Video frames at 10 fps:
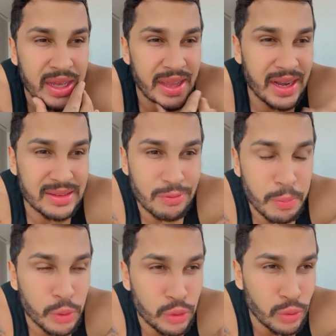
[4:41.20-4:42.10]
Ela tava
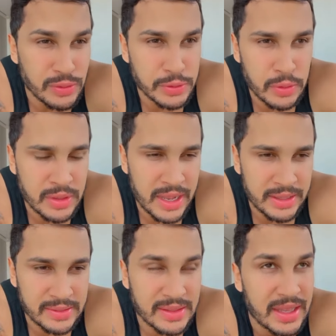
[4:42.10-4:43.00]
por todos os
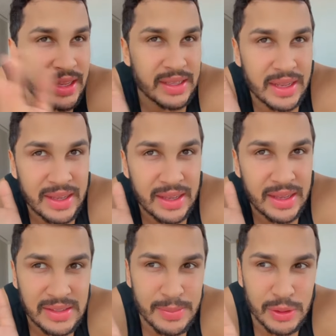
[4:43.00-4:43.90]
lugares. Ela caía
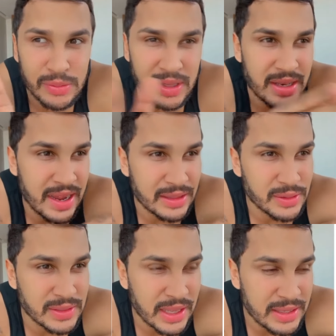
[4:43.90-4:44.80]
em cima do telhado,
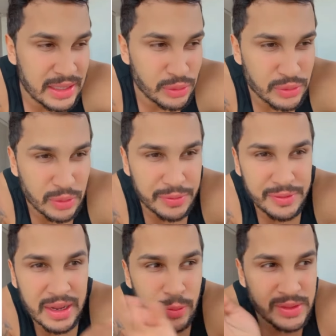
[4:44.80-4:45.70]
saía do
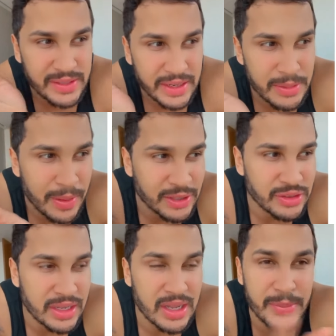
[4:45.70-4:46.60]
sofá, uma saía debaixo
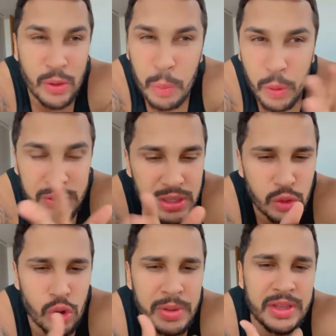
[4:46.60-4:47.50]
da cama, era um monte de
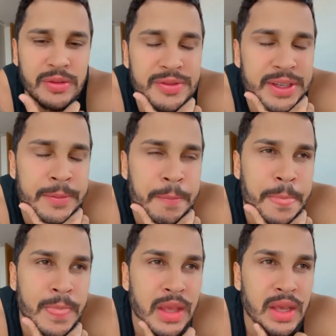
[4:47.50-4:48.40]
cobra que eu via.
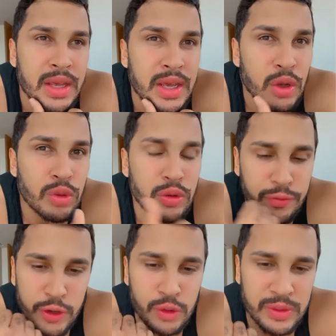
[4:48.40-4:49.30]
Quando
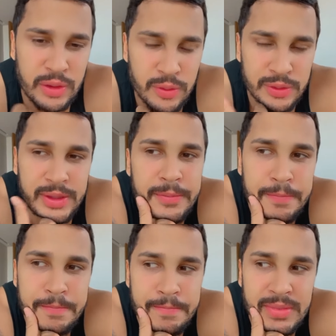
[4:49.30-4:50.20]
foi ontem ontem,
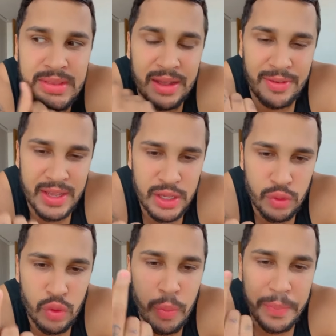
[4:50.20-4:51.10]
tava
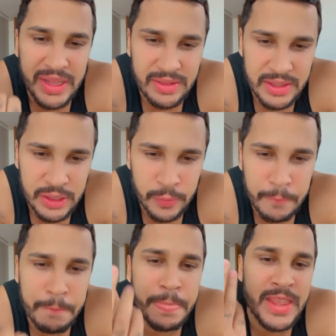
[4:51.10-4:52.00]
eu, o Pretinho
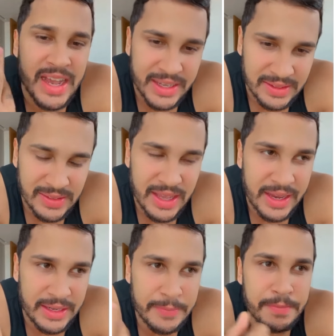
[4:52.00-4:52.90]
e a Graciele.